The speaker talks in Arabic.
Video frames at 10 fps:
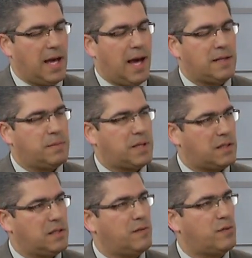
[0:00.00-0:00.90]
هذه
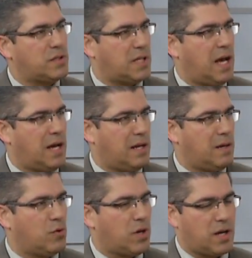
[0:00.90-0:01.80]
بتعطيني فرصه
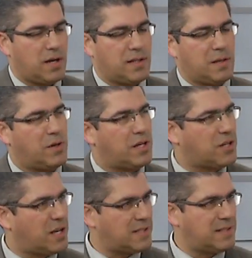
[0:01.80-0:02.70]
اعلى مقارنه
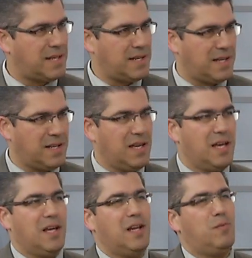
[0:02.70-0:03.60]
بالاشخاص التانيين
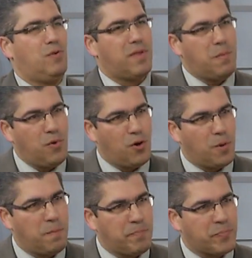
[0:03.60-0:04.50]
اللي
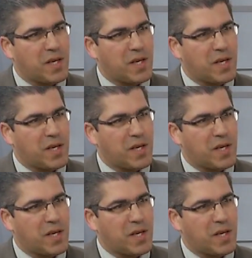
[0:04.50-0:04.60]
معظمهم